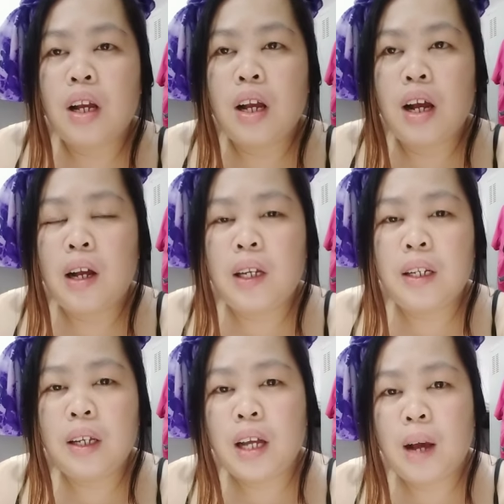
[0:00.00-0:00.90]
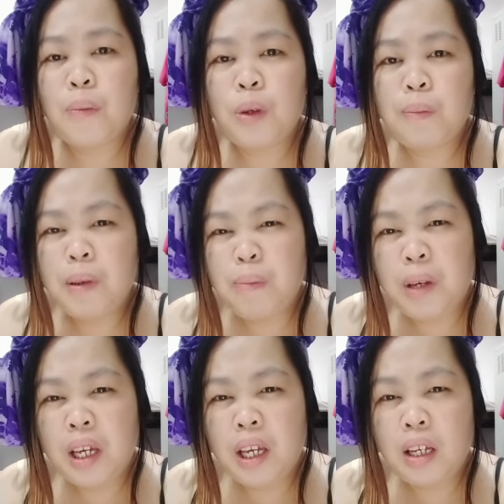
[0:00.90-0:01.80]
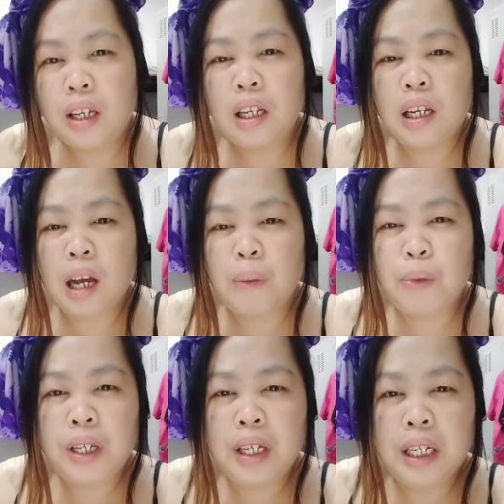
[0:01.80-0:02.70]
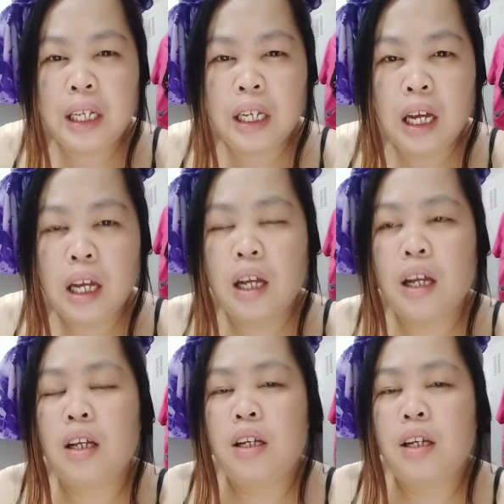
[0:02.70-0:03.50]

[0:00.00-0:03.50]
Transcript: uh, hindi ka amoy bibig, hindi ka amoy hininga,